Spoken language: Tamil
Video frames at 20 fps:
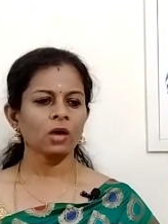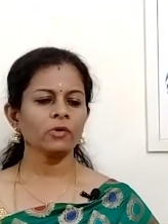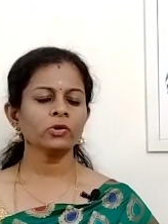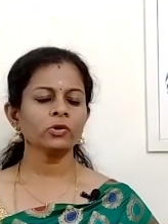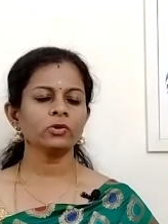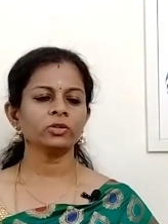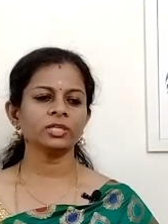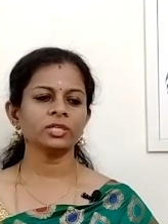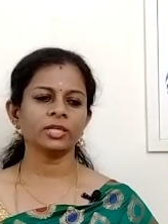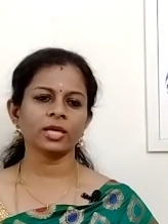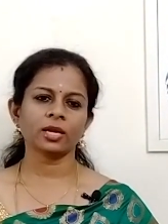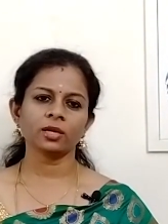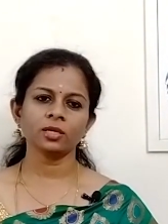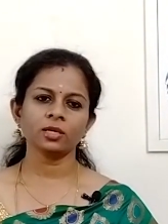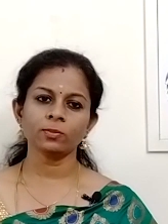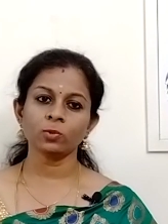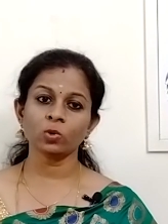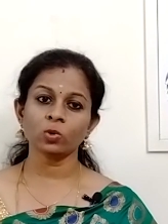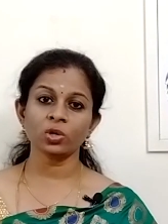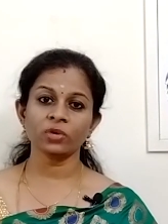அவங்க வந்து
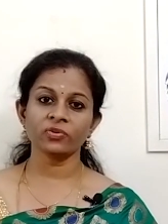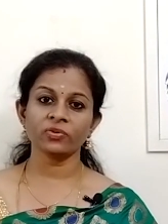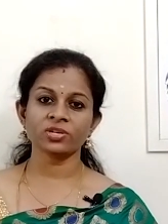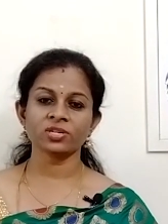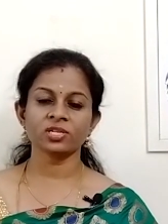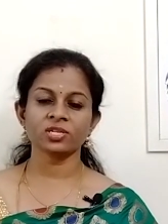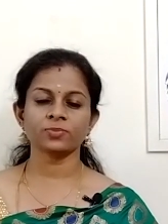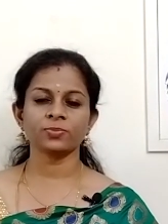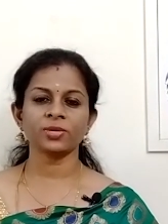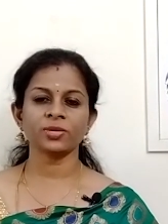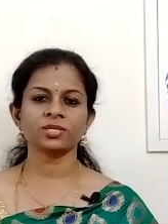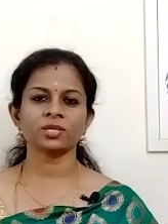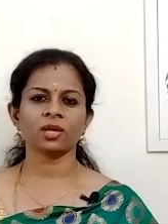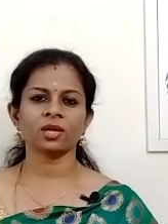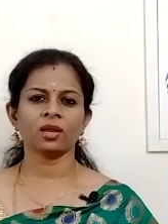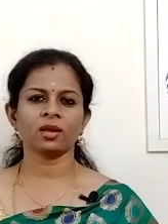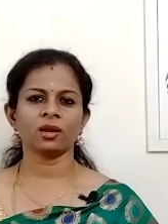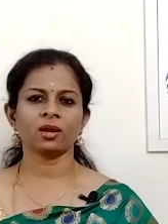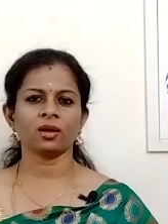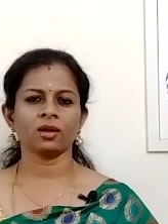நிறைய மோட்டிவேஷன் ஸ்பீச்
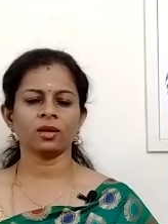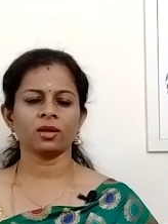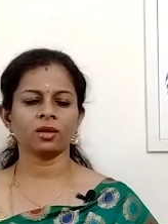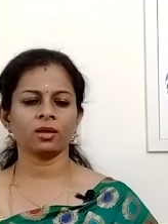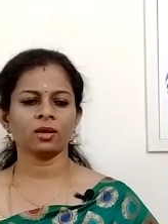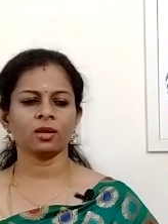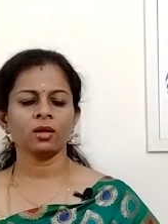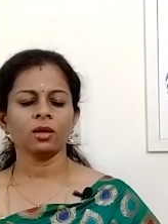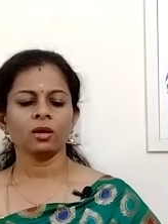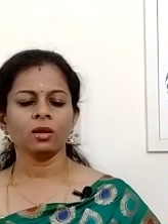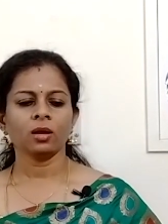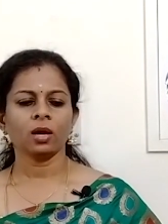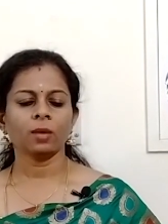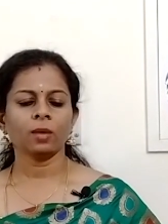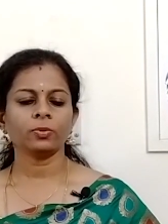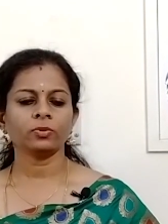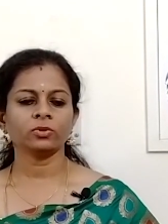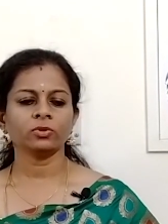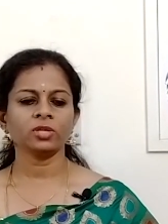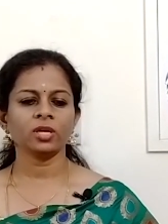கேட்குறாங்க
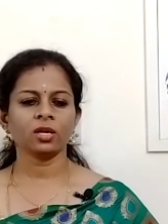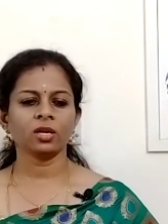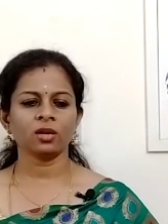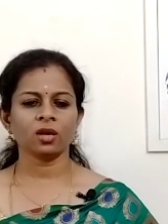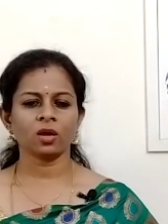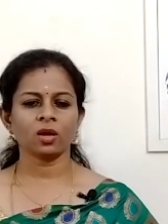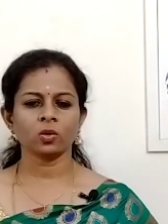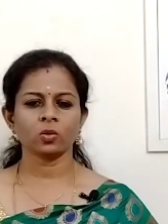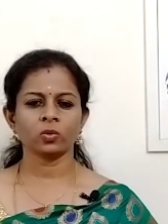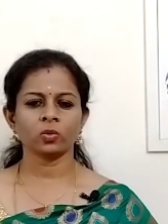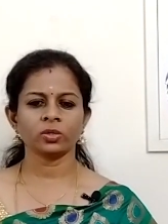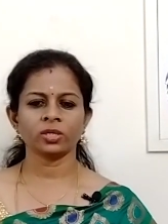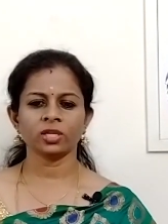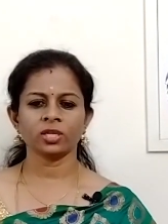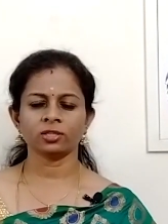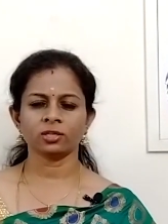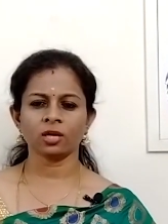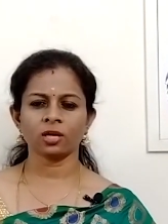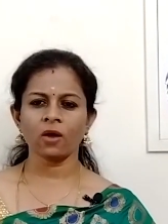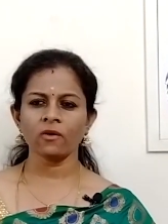அப்போ வந்து என்ன ஆகும்
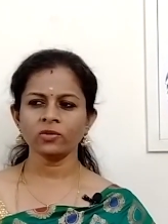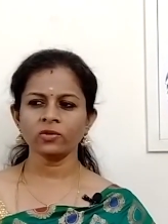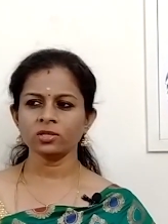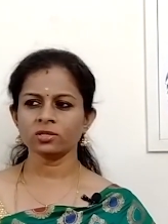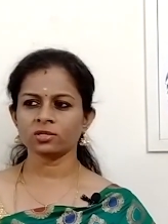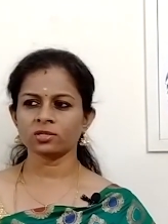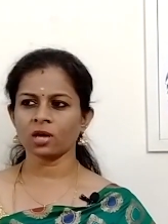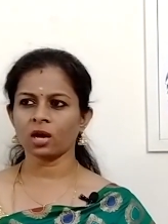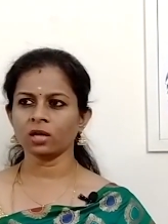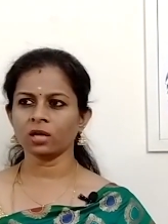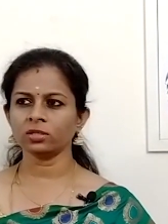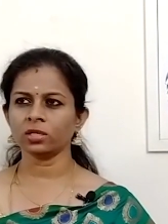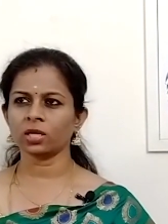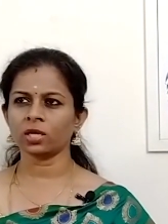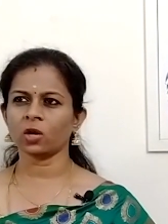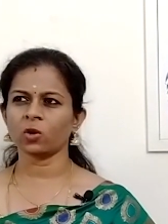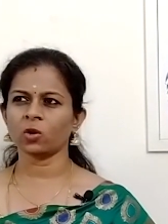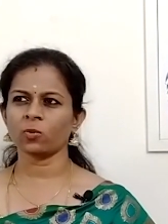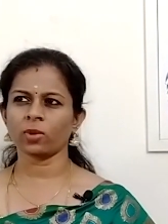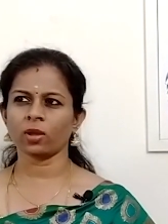ஏதாவது
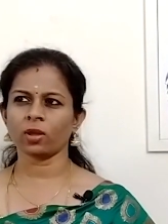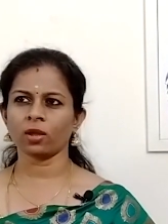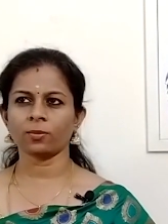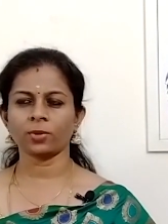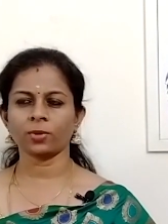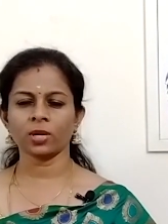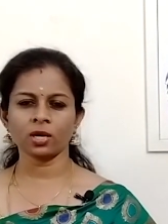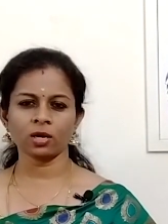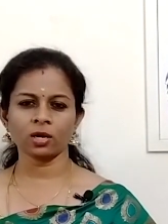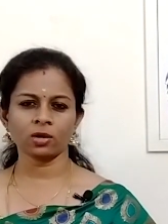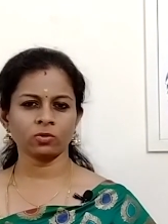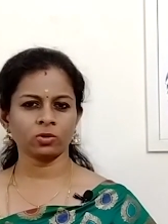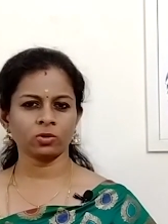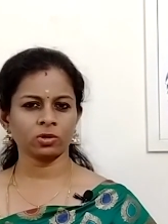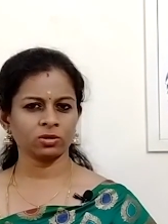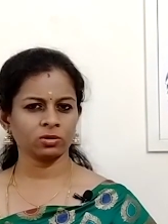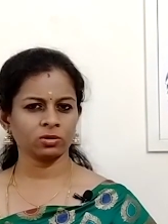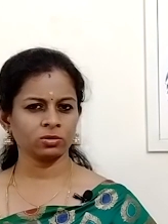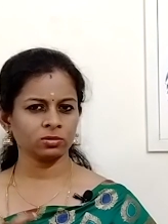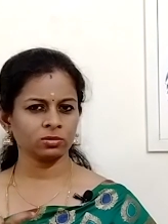சாதிக்கணுமே அப்படின்ற
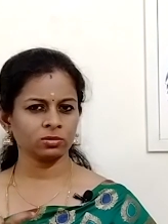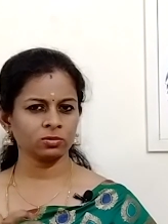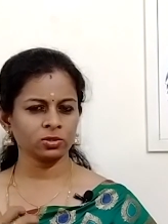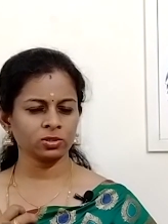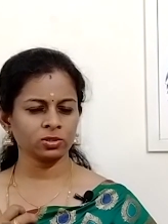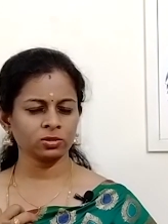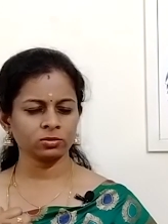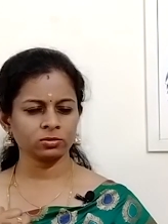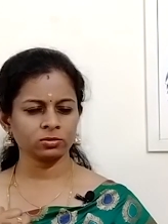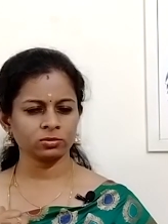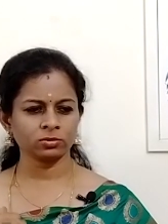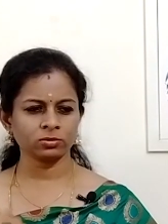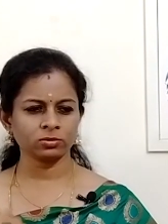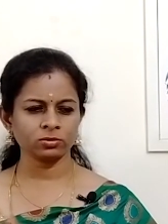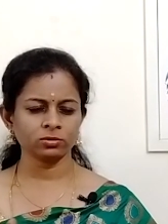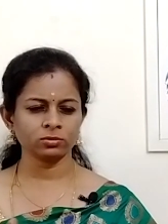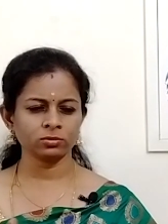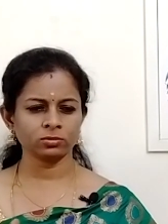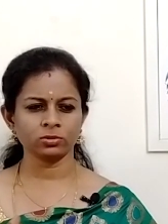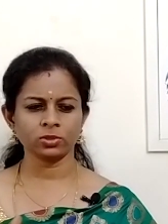ஒரு ஒரு
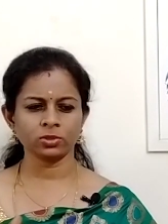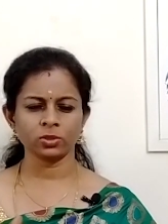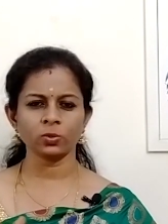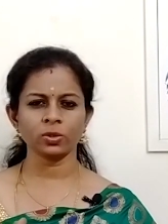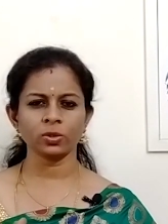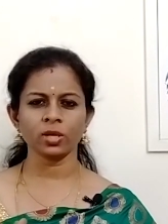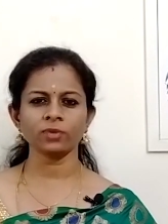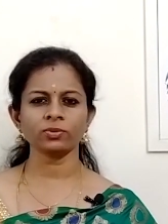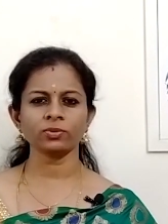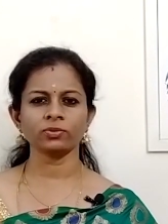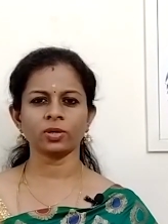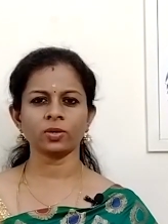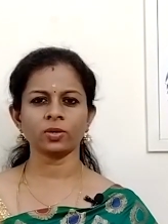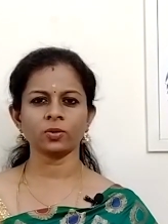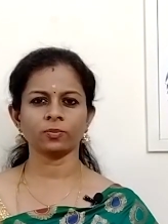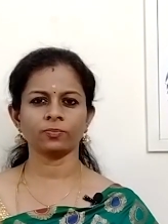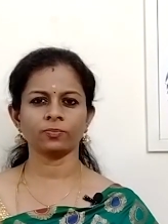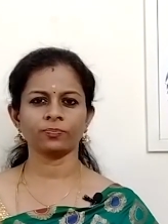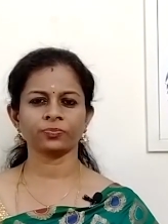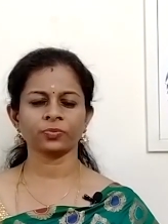ஒரு உணர்வு
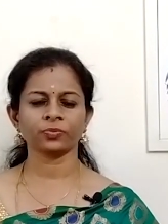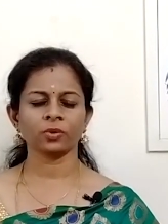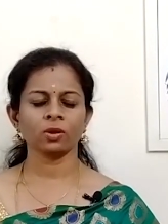வரும்